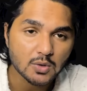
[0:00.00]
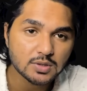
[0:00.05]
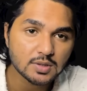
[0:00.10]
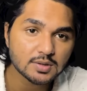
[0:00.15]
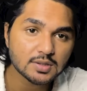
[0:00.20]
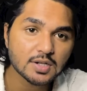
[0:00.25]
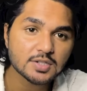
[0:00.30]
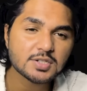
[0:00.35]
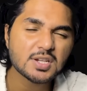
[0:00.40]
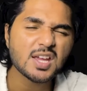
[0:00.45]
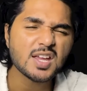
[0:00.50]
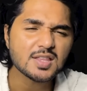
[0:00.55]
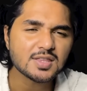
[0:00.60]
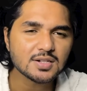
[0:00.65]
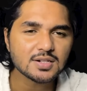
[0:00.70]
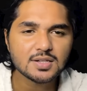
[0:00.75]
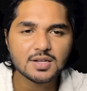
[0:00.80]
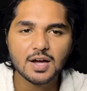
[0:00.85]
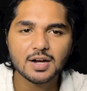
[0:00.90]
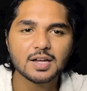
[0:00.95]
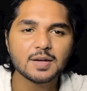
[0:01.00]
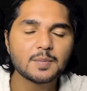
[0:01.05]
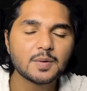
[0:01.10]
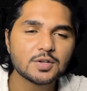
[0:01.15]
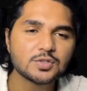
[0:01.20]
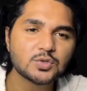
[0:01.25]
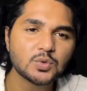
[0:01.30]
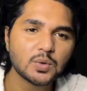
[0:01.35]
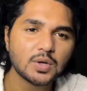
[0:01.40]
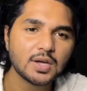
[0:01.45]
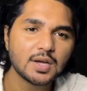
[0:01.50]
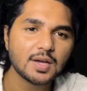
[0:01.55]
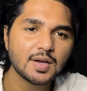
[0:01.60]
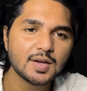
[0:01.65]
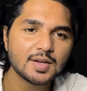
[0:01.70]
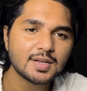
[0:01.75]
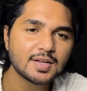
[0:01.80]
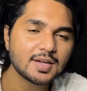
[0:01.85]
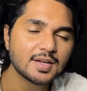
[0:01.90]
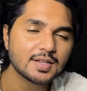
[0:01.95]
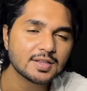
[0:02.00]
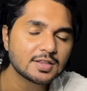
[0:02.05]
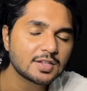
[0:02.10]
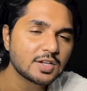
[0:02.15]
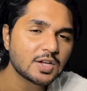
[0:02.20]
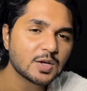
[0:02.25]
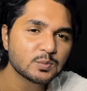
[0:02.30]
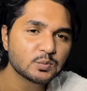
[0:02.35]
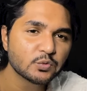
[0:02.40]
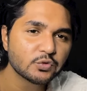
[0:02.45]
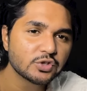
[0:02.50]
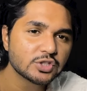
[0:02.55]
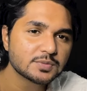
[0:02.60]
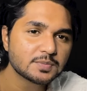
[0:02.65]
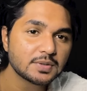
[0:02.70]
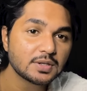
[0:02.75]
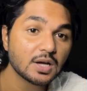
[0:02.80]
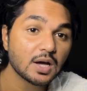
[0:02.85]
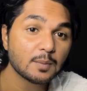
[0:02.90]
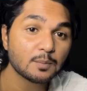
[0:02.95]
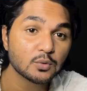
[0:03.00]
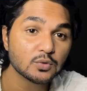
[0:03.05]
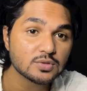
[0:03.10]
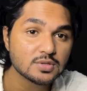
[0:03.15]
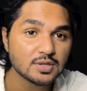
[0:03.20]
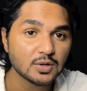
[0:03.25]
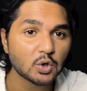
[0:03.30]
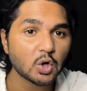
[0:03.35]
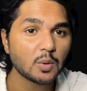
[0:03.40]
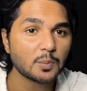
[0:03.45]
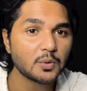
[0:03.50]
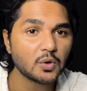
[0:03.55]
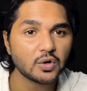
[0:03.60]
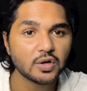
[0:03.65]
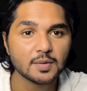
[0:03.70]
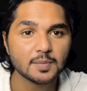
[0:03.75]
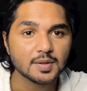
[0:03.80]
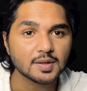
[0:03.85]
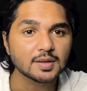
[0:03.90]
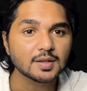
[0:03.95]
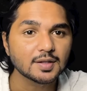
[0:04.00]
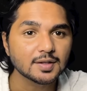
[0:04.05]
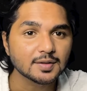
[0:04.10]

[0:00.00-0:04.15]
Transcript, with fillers: इंडस्ट्री इतनी आगे बढ़ चुकी है कि हिंदी की मूवीज भी अब उनसे कॉपी होकर बनती है